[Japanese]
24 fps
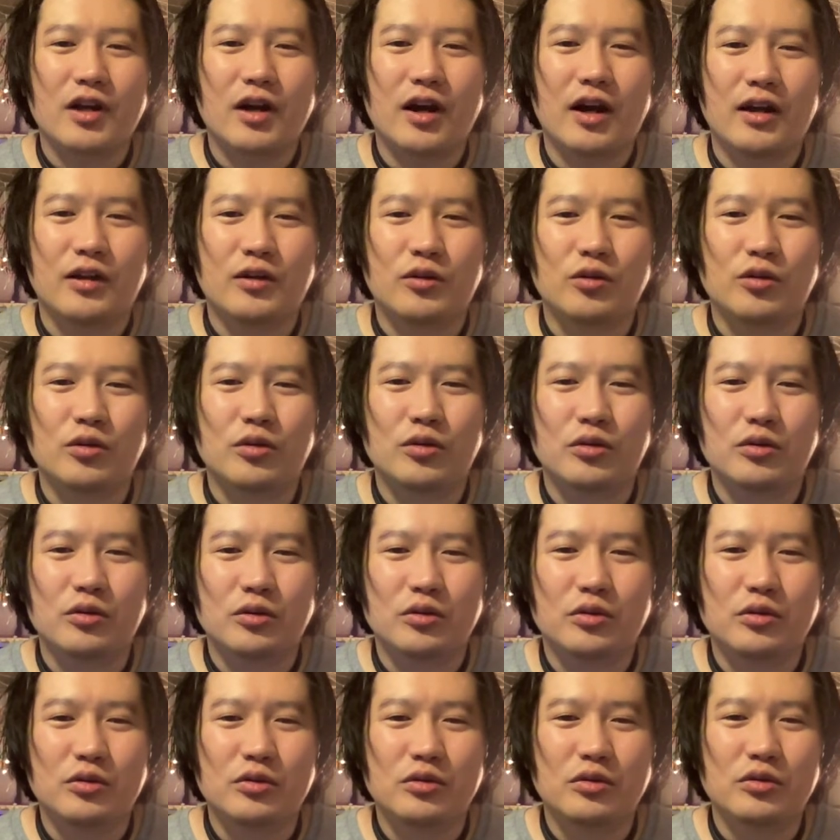あ
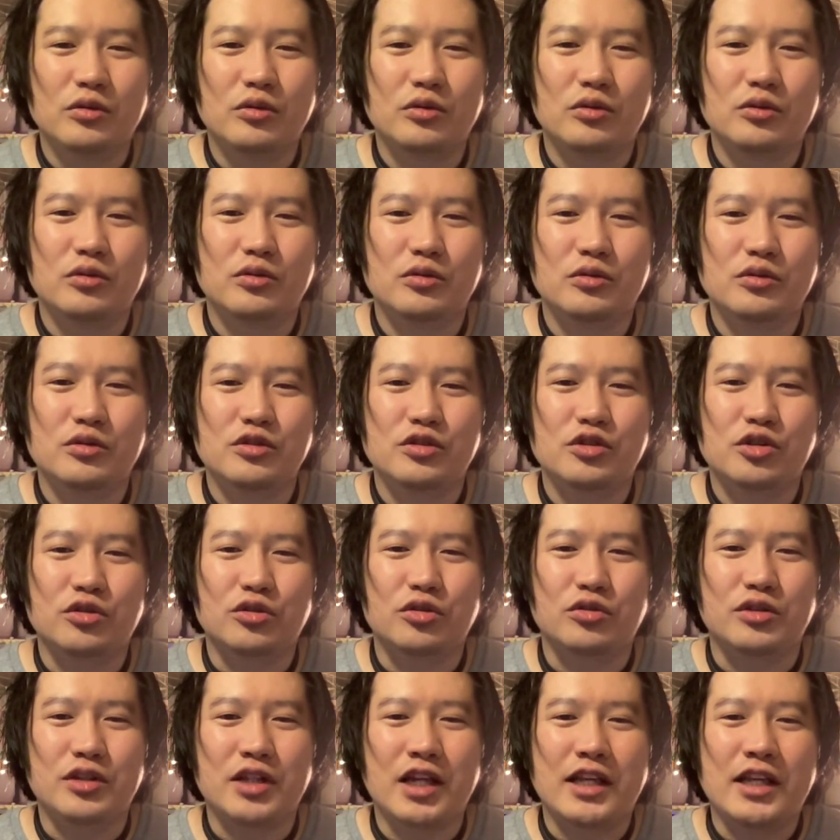のー、ちょっ
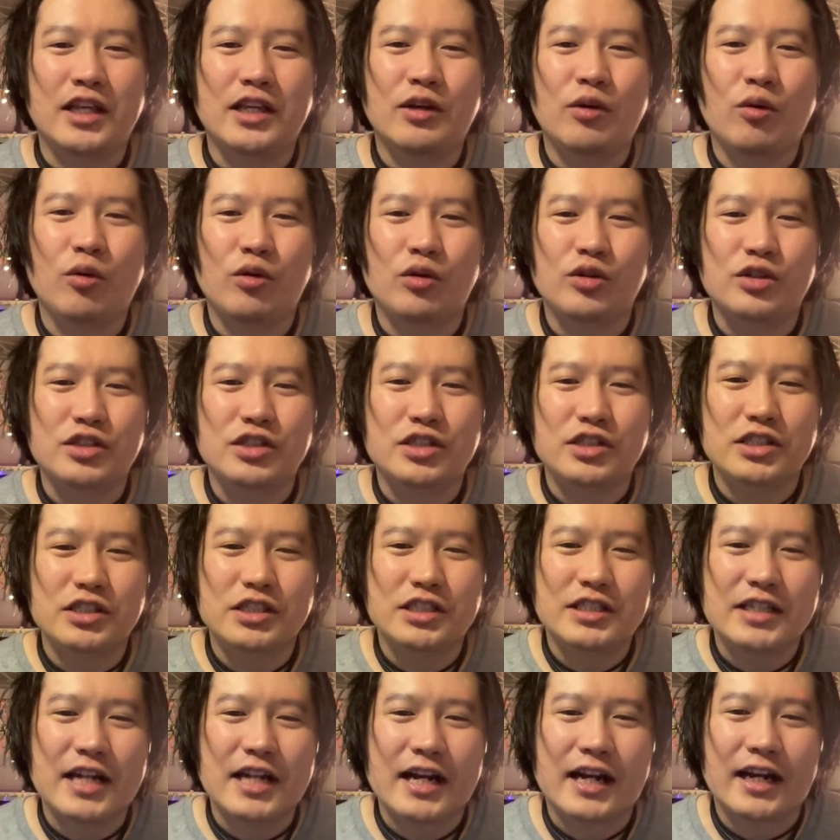と適合
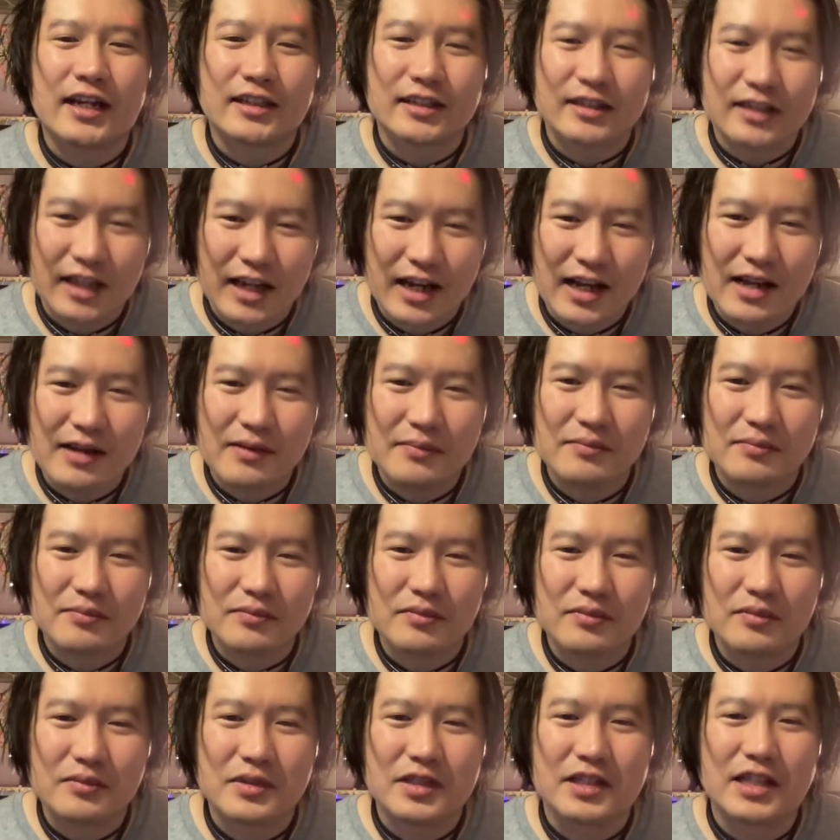しなかった
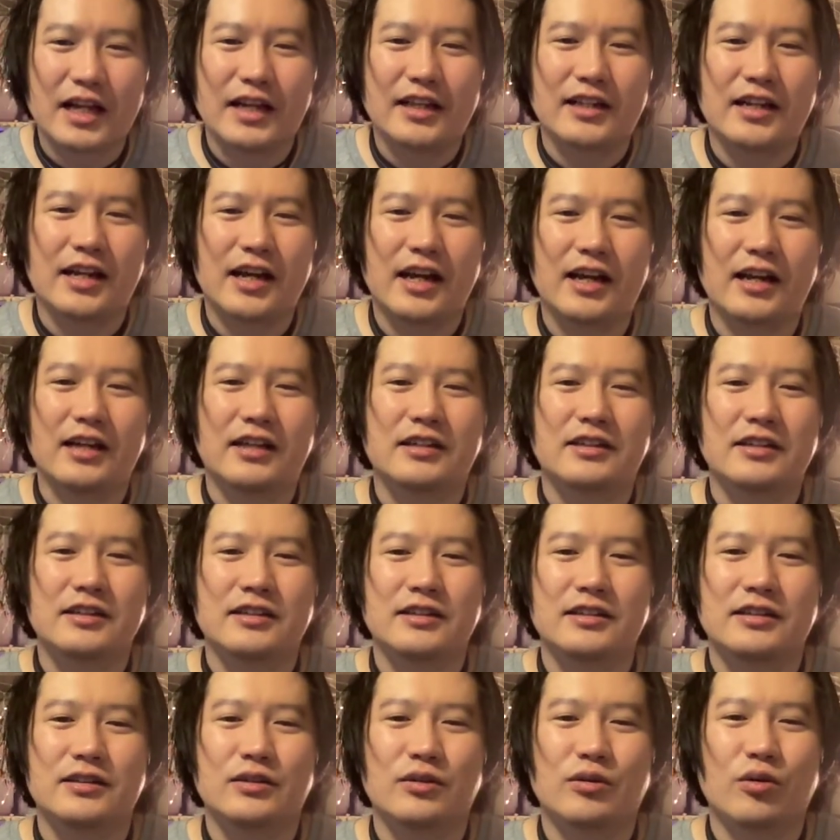みたいな
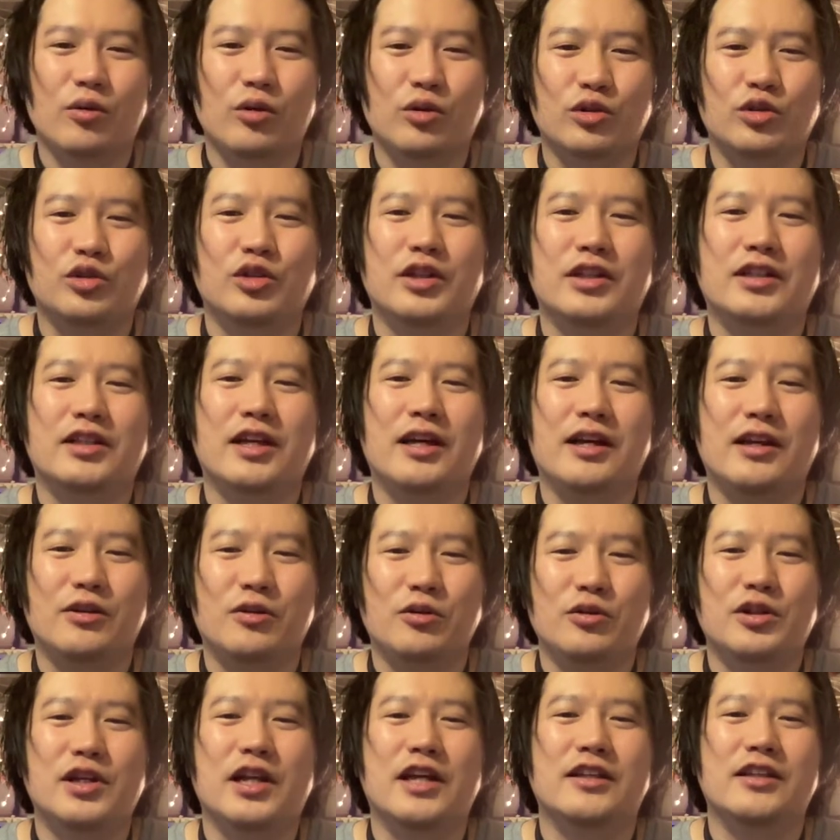ことだった
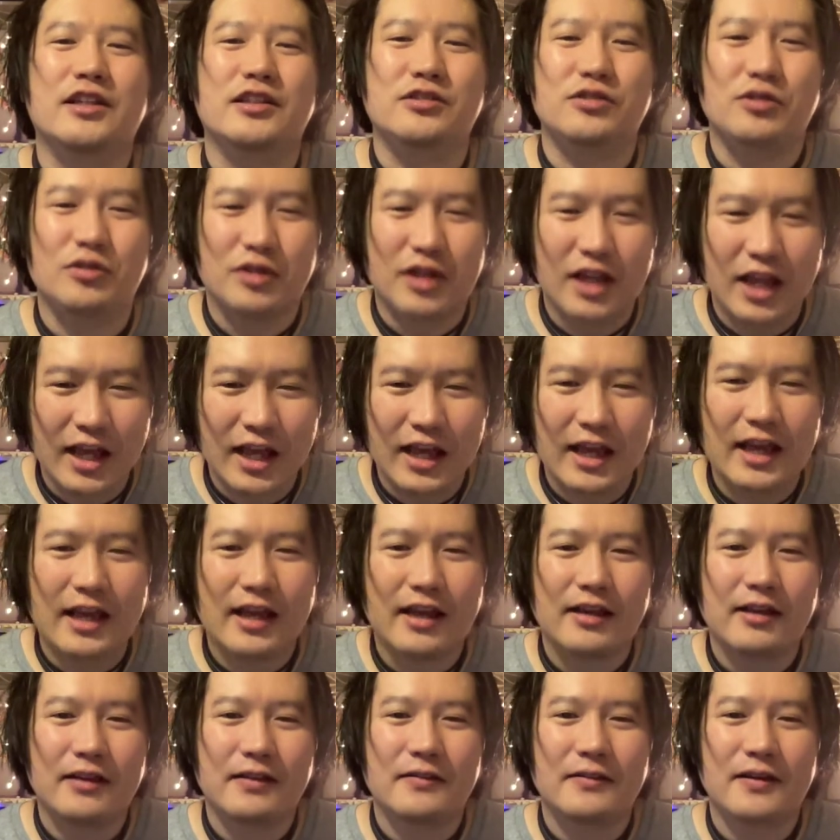ようなんですよ
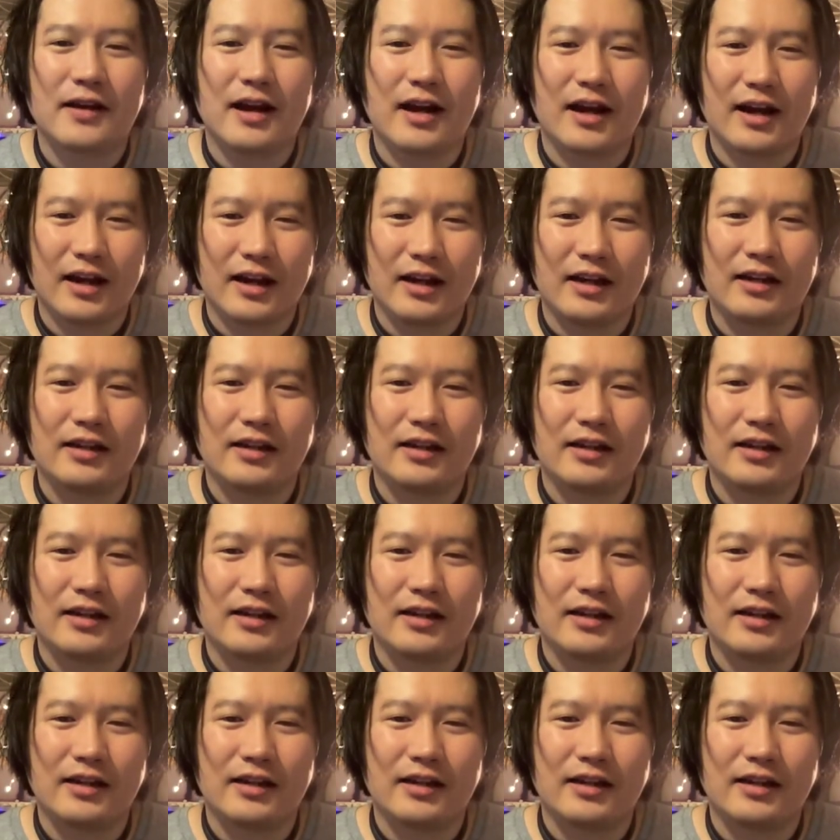ね。はい。